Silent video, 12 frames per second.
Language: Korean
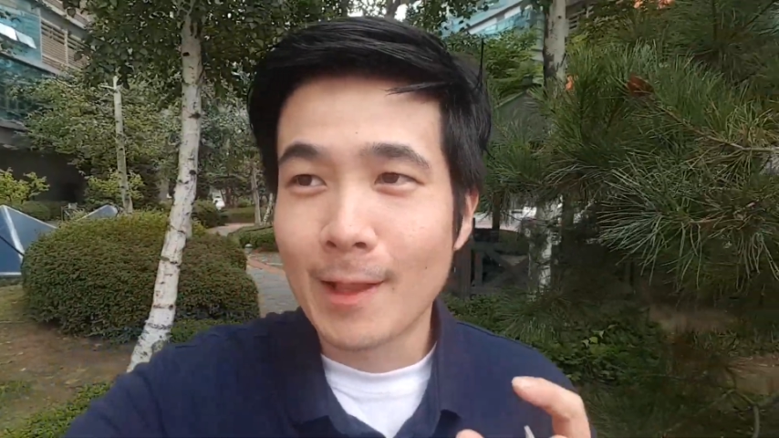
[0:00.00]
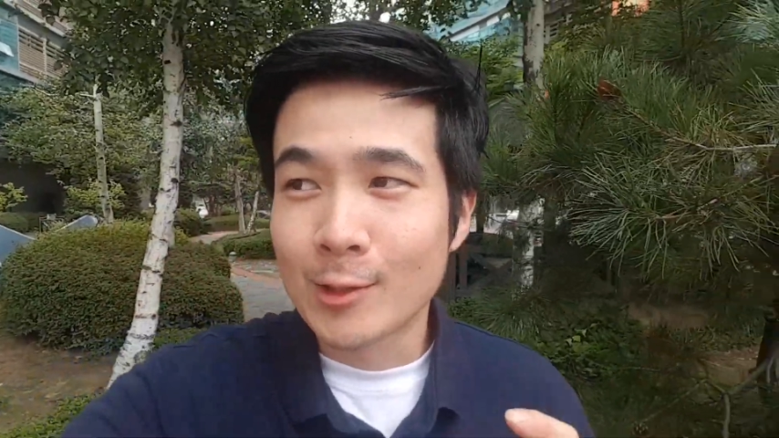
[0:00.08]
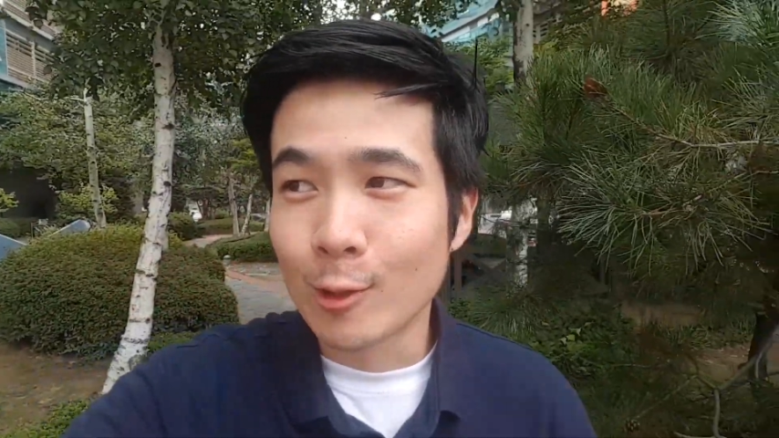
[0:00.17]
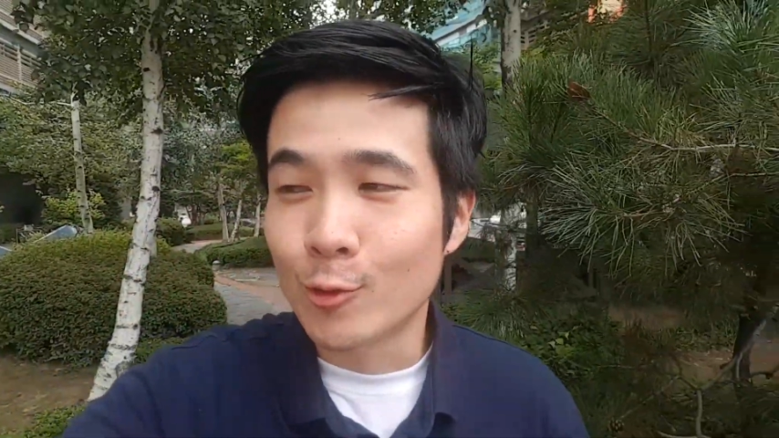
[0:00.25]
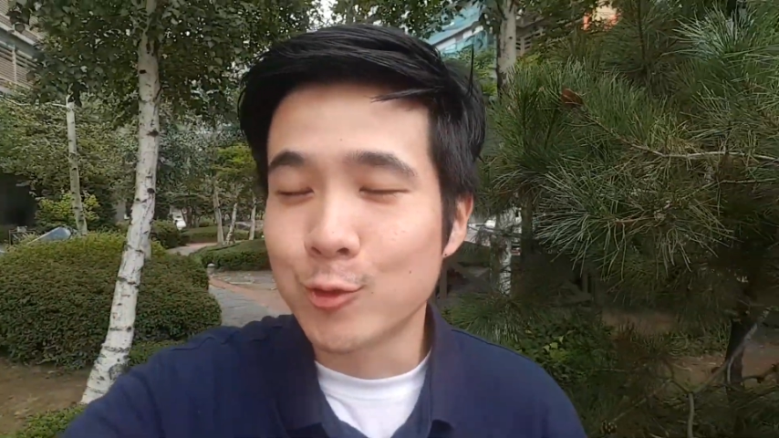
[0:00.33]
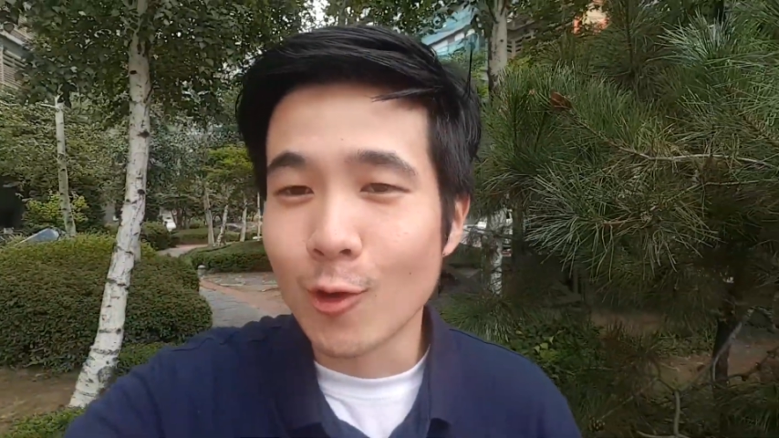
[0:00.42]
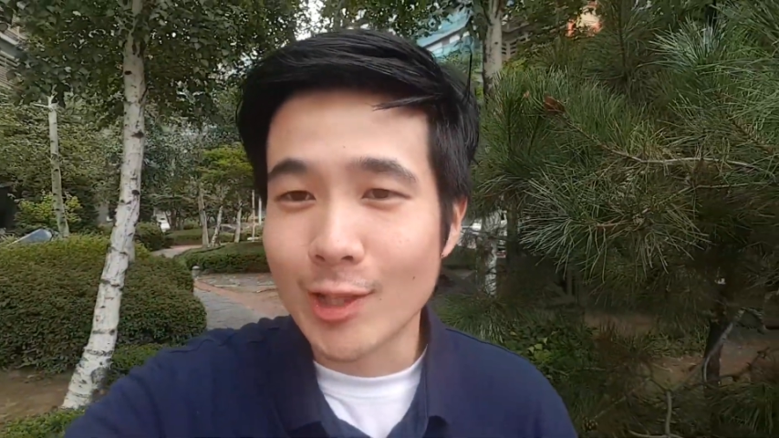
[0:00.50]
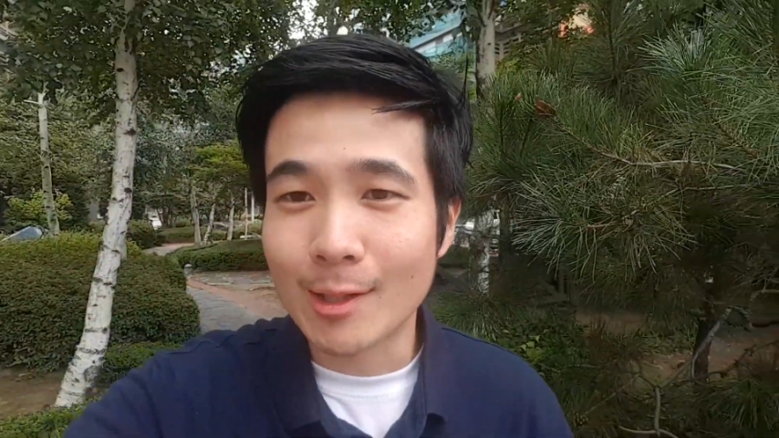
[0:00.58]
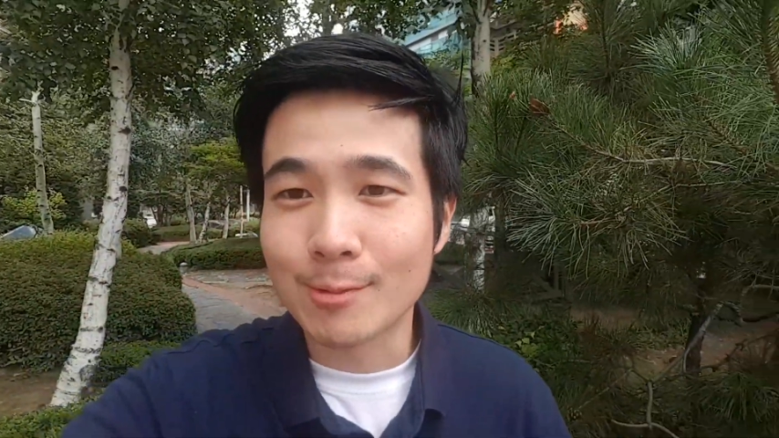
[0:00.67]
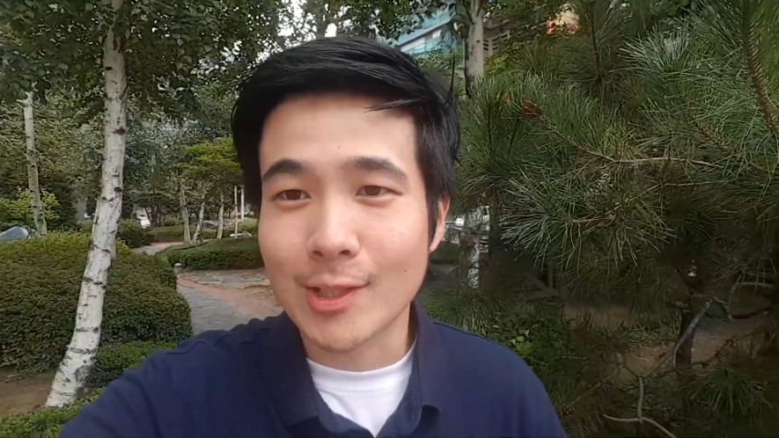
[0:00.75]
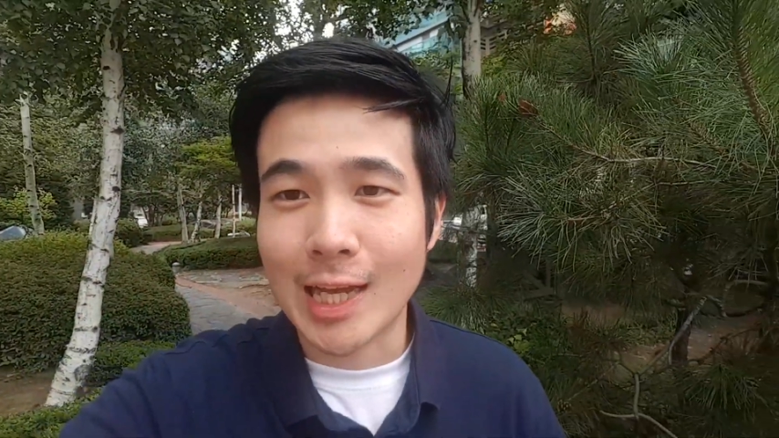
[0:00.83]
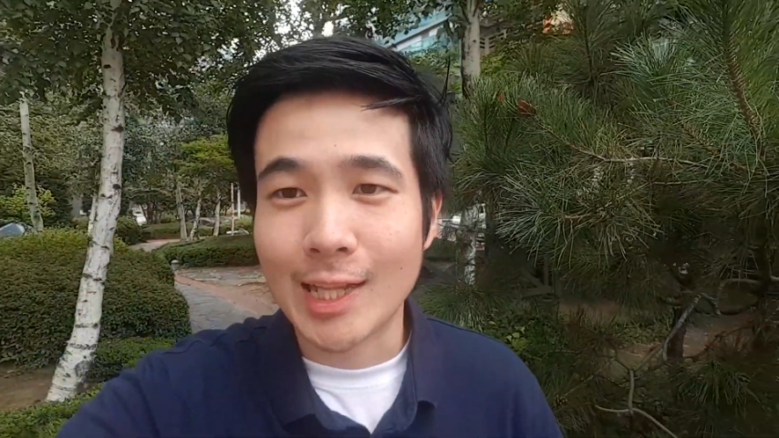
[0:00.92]
전 9월
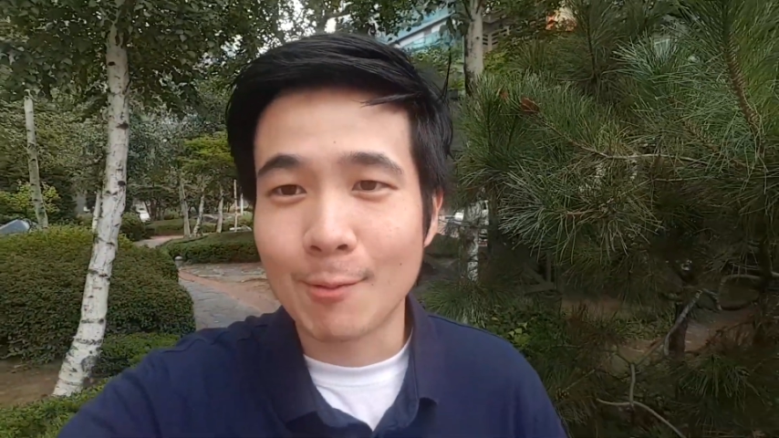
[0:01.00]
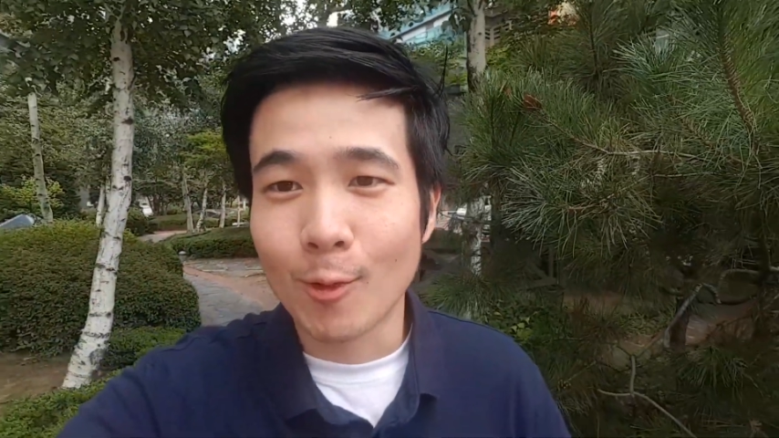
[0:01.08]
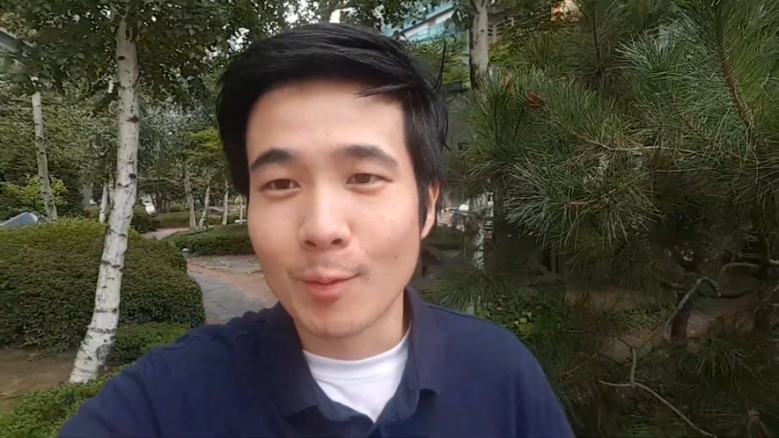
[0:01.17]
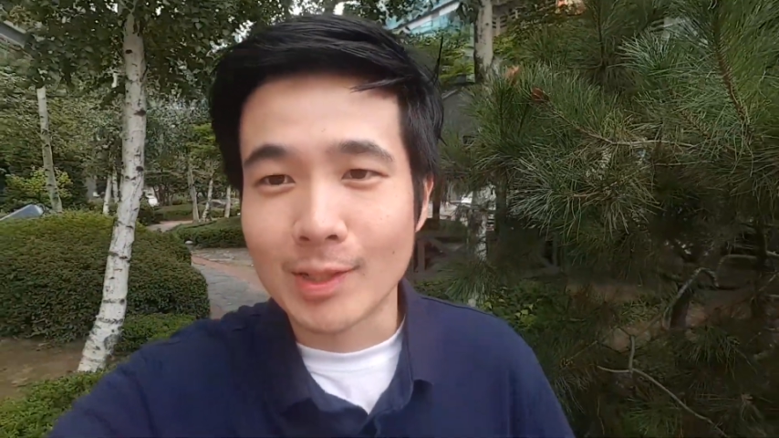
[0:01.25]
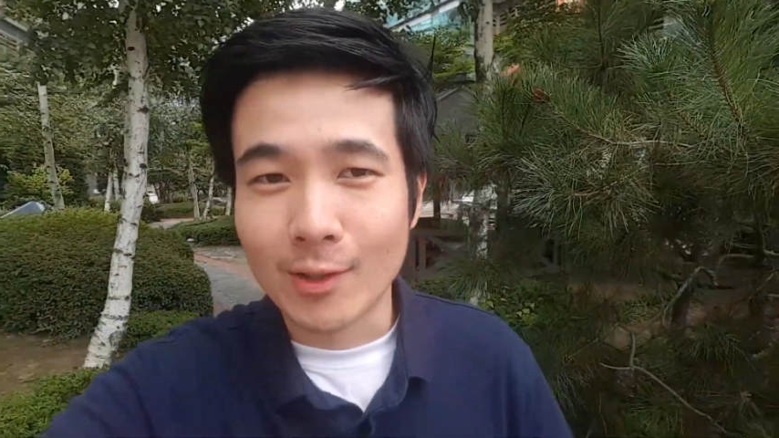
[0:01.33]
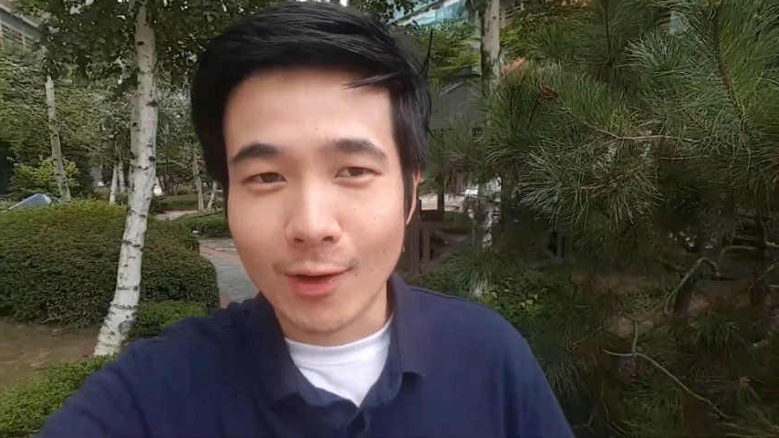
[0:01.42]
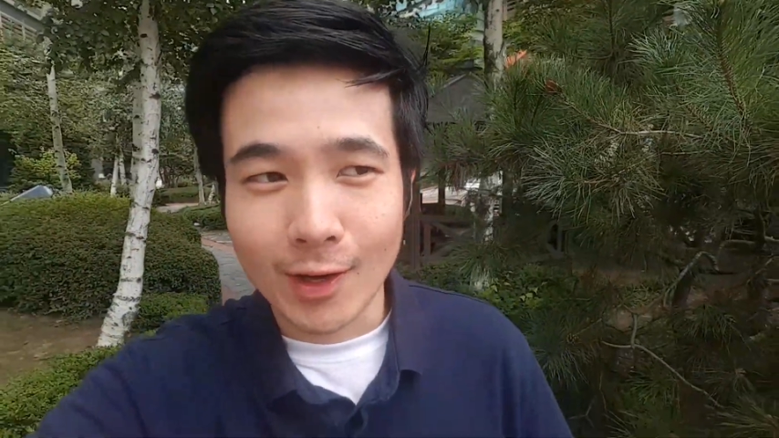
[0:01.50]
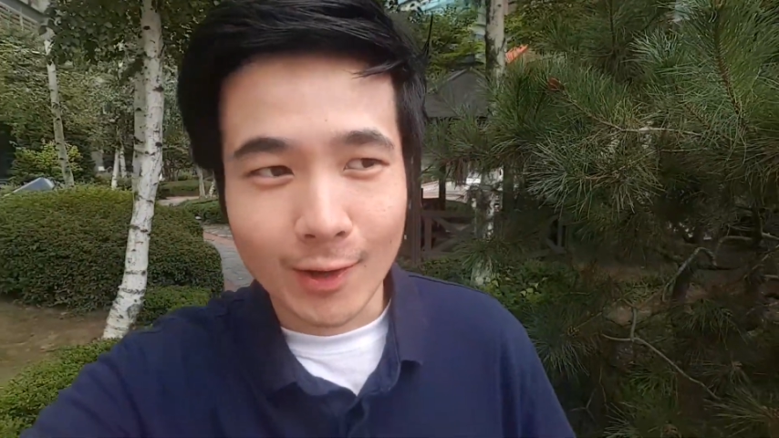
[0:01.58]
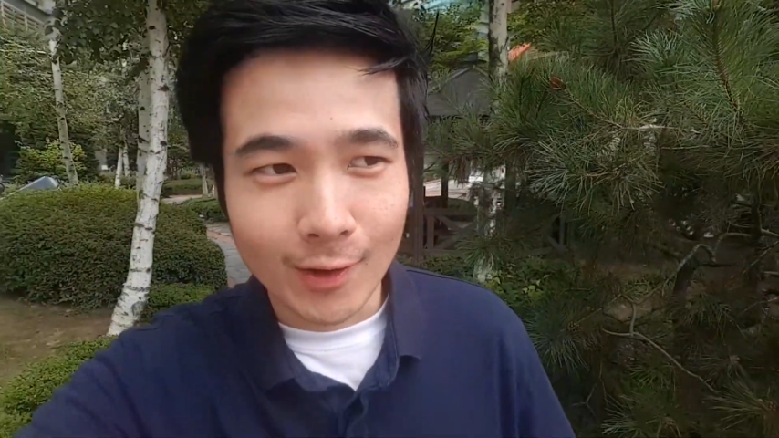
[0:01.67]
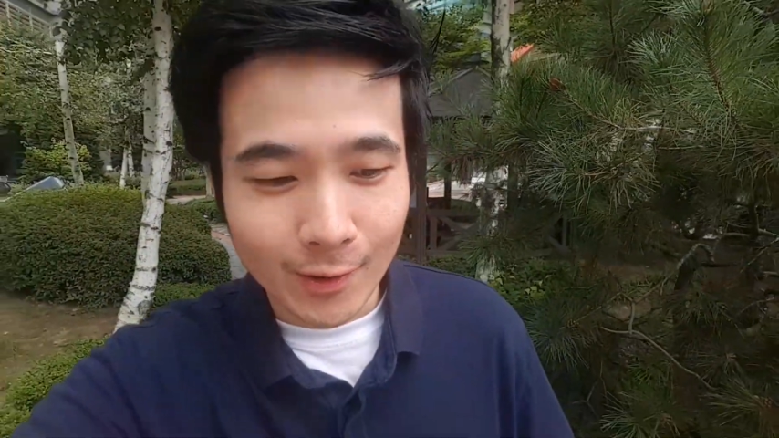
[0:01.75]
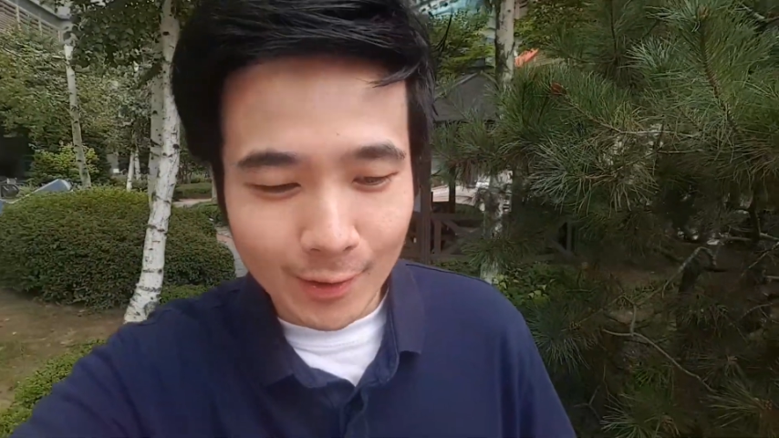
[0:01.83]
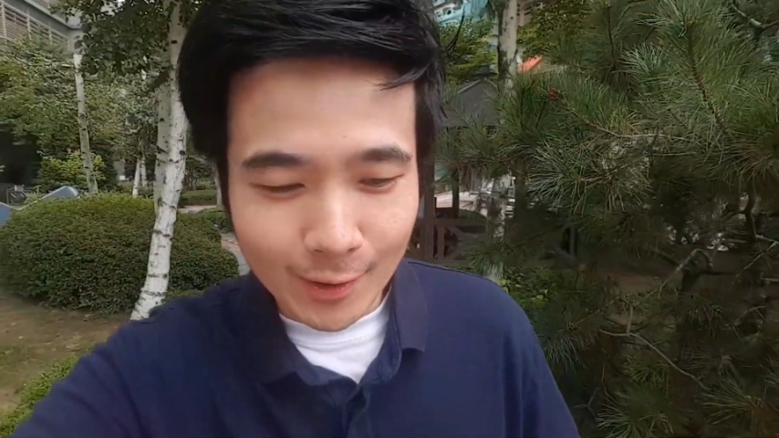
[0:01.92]
달부터 4대 보험이
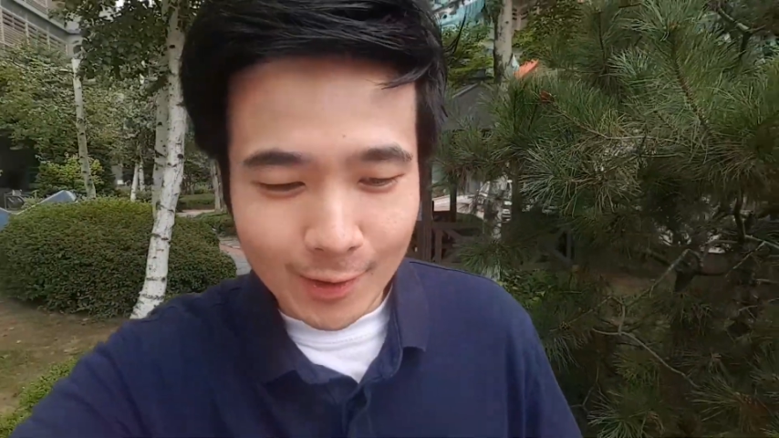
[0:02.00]
들어가요